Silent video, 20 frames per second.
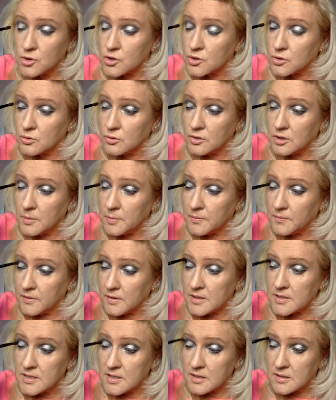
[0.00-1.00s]
что не
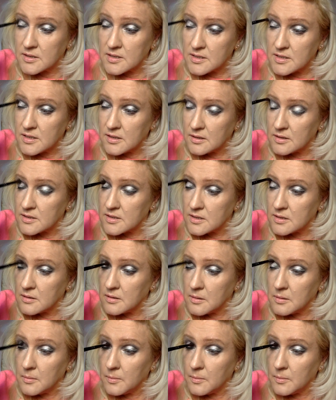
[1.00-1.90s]
повредит сделать